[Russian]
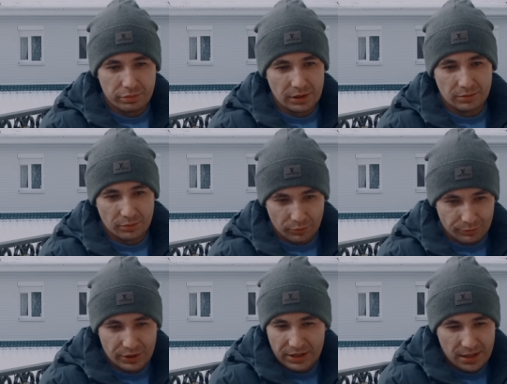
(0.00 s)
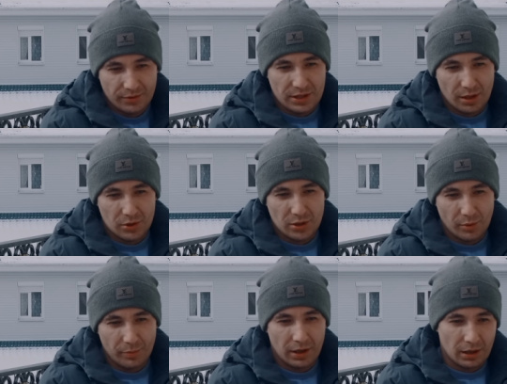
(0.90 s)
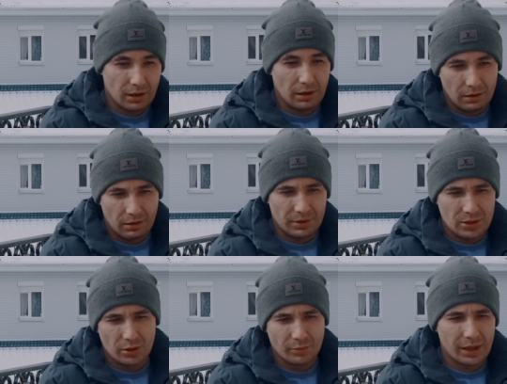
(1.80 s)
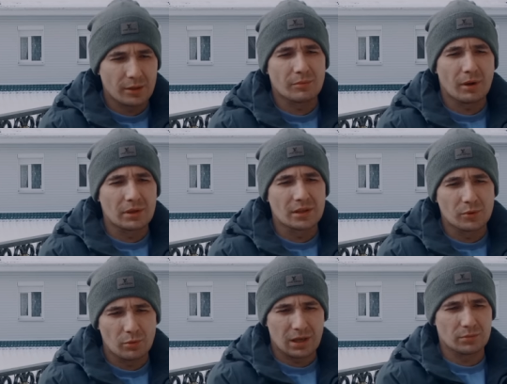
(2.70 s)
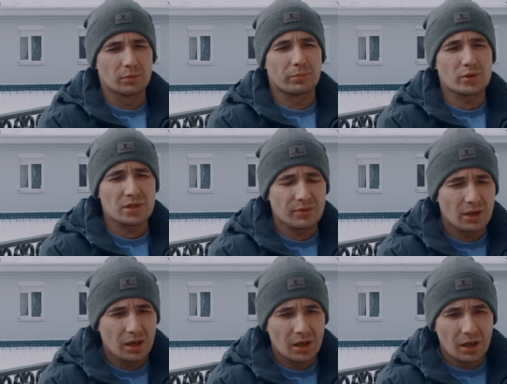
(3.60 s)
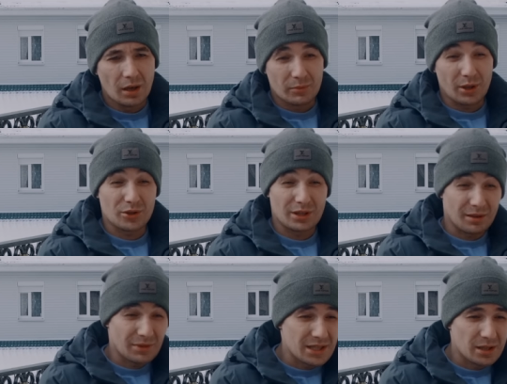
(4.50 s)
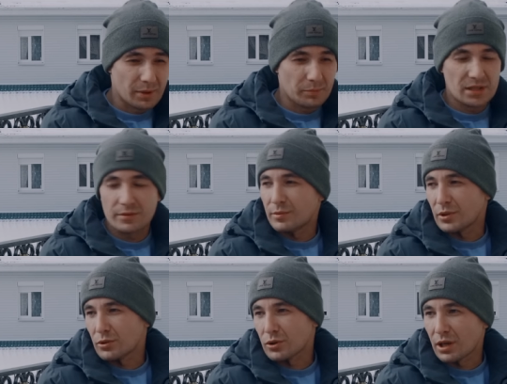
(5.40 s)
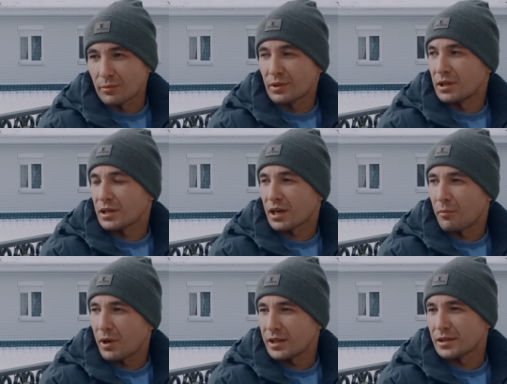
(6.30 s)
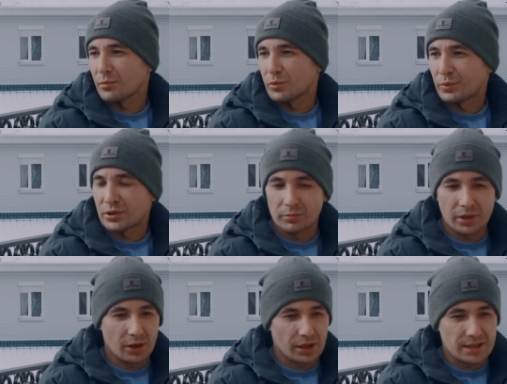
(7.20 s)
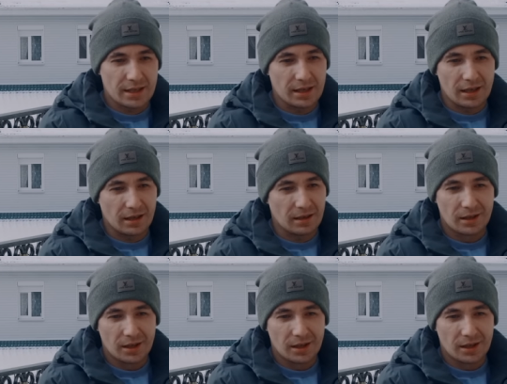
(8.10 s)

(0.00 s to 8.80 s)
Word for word: Были, ну, естественно, само собой, по определенным каким-то моментам ее брат был против, потому что там начали приписывать мне то, что там я наркоман, я там употребляю, хотя я